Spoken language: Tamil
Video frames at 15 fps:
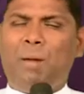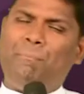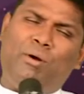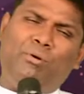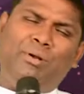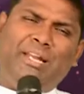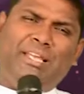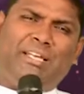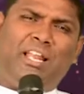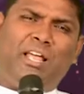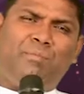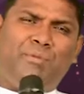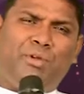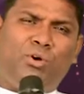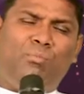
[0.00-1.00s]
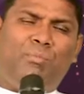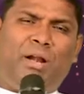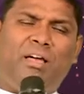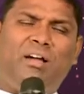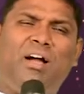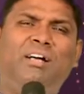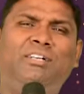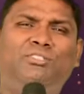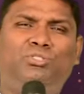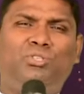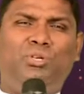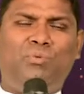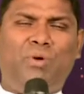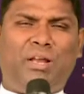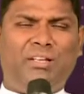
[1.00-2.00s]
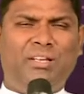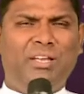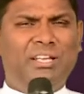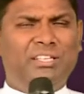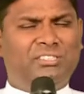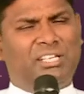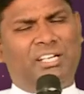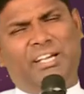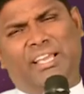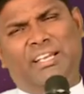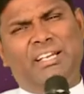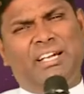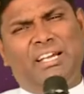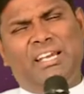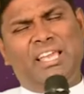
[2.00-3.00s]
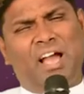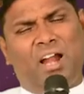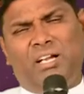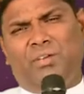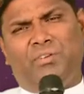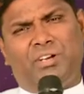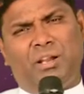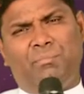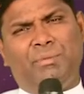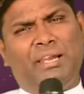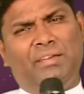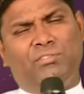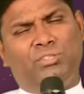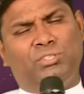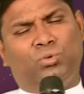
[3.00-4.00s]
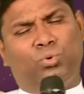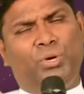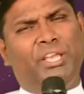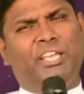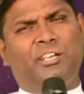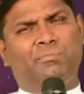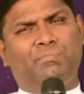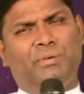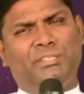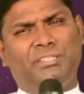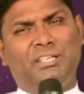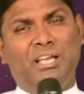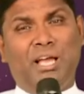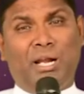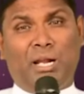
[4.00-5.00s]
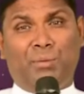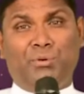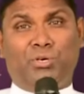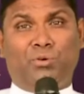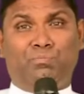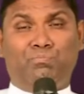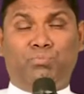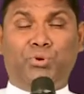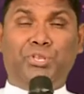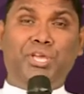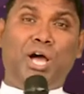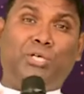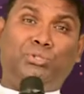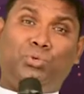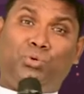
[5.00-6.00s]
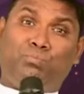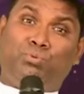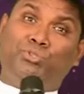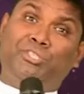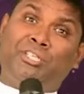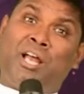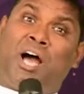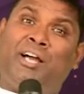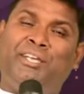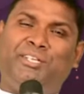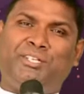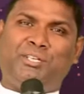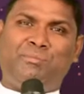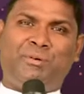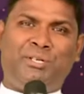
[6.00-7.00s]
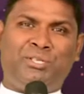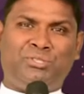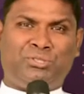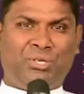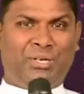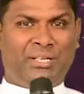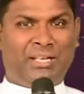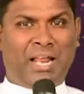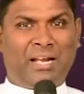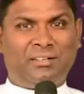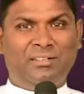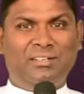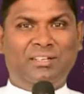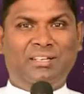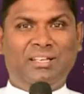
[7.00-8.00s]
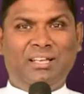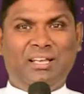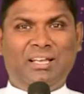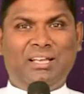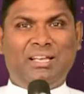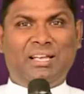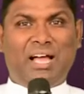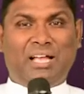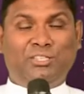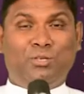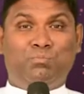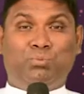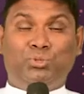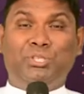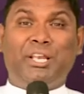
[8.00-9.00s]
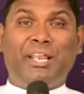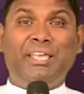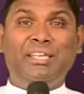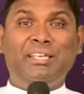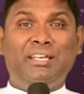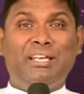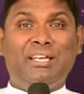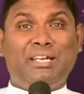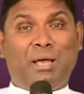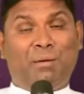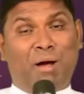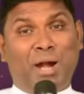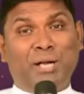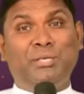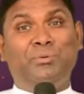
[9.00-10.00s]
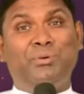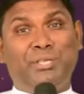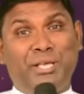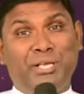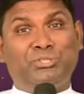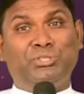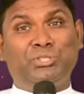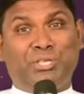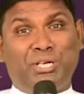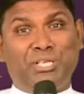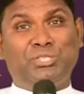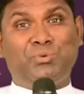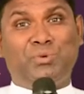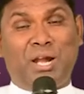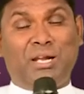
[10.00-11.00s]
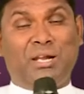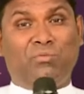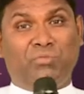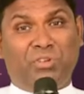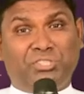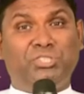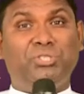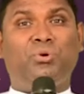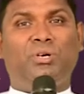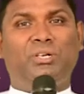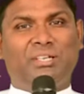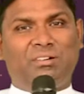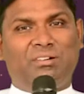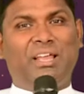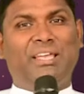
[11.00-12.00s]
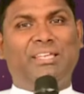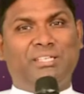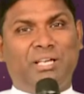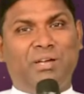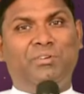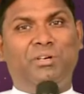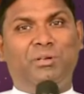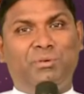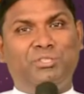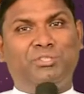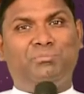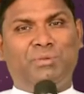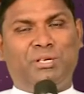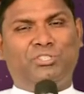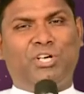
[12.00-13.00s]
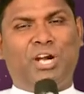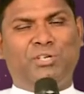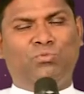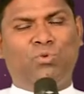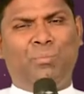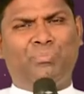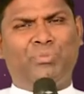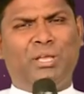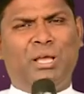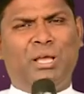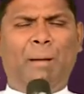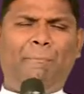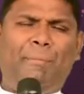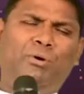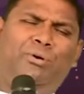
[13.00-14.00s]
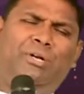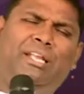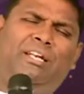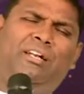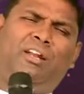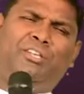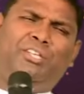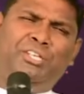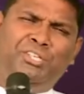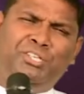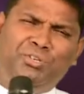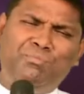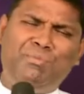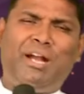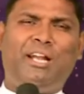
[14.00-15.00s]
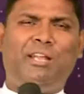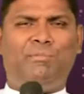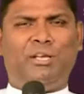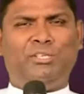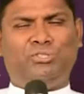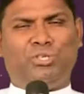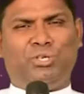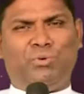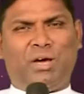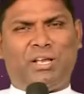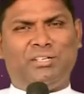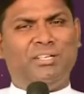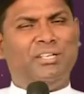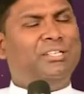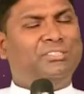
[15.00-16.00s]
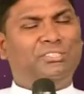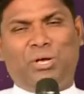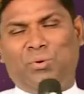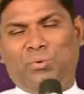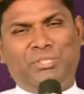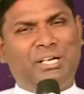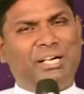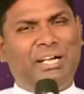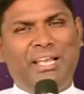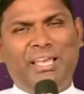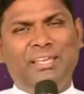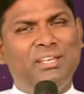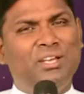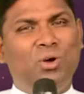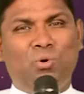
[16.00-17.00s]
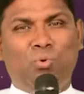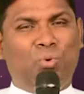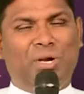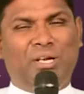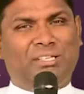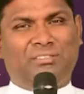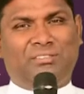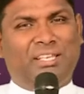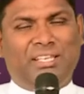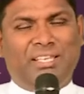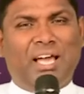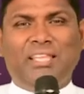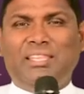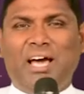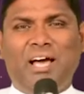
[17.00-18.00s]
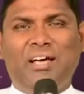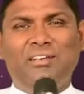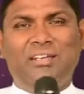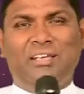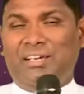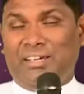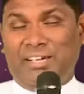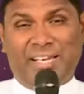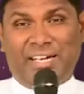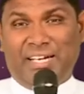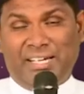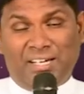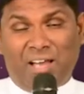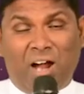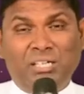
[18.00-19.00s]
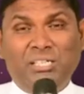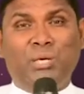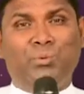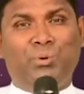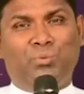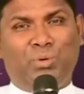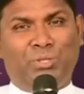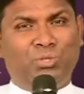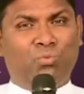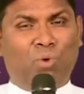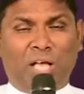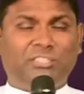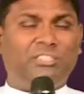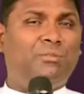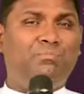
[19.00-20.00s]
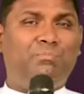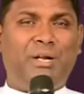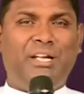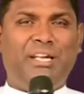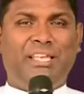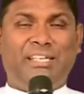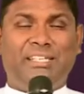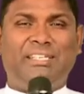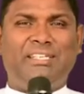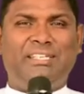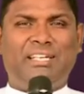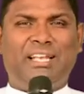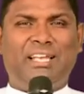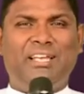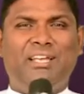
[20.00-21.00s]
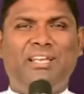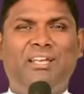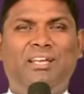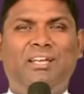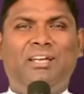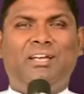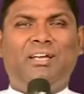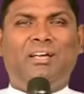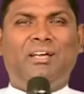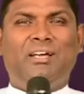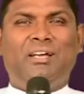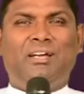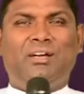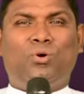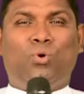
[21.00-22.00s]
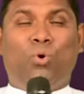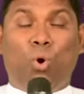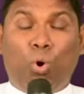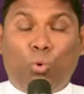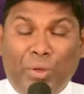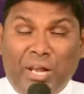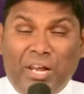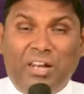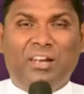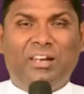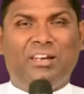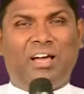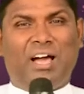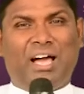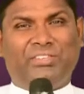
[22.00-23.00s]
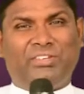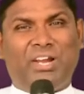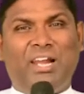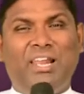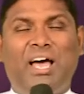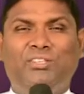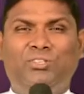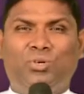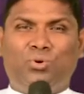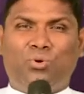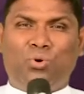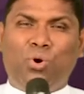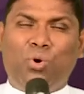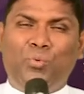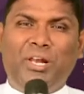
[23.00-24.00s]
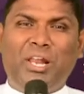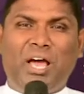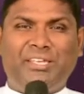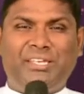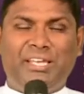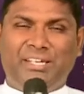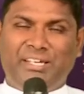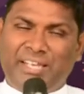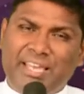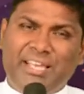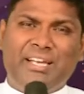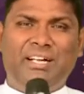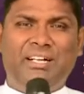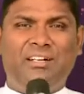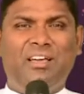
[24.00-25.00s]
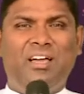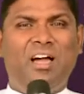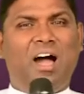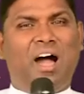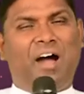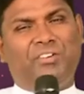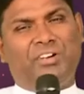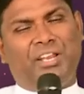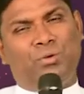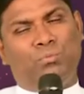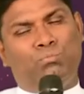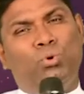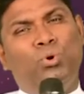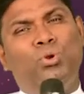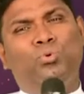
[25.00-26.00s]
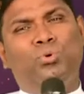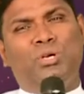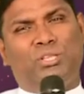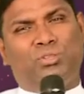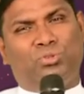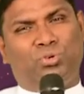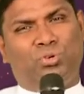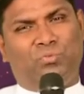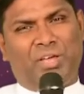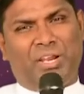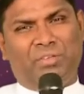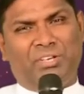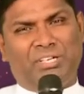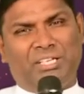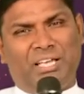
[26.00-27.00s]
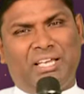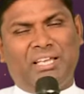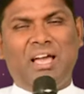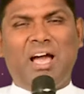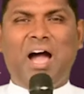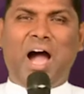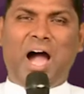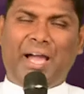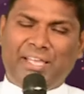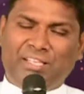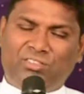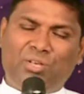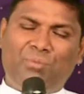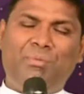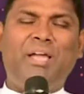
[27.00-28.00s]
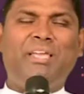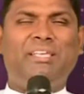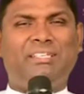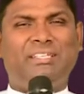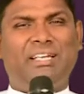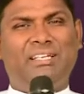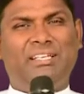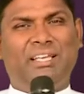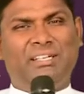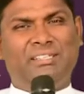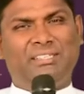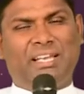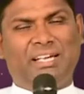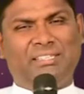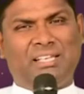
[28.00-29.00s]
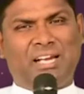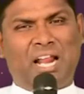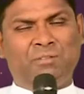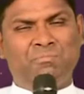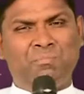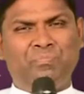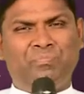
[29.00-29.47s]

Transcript: பவுலடிகளார் மிகவும் அழகாக சொல்லுவார் சில நேரங்களிலே ஆண்டவர் நம்மிலே வந்து குடியிருப்பது நமக்கு புரியாத ஒரு புதிராக இருக்கும் என்று சொல்லுகிறார் அந்த புதிரை நாம் ஆண்டவர் இயேசு கிறிஸ்துவினால் நாம் வெற்றி கொள்ளுகிறவர்களாக இருக்க வேண்டும் என்று மன்றாடுவோம் பவுலடிகளார் இன்னும் ஆழமாய் சொல்லுவார் சகோதரர்களே உங்களுக்கு தெரியாதா நீங்கள் என் ஆண்டவர் வந்து வாசம் பண்ணி இருக்கின்ற கோவில் அதனால் அந்த கோவிலாகிய நீங்கள் அவரை முழு உள்ளத்தோடு வரவேற்க ஆயத்தமாயிருங்கள் என்று கேட்கிறார்